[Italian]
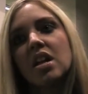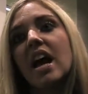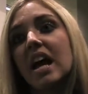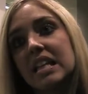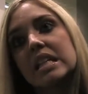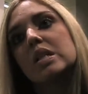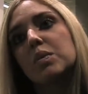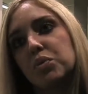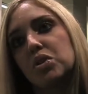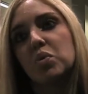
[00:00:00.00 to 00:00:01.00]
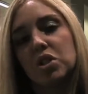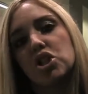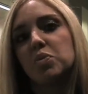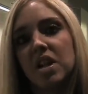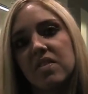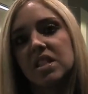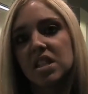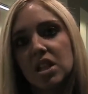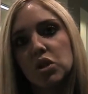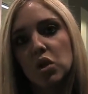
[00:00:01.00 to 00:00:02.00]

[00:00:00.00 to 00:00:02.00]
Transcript: E adesso più di 15.000 visite al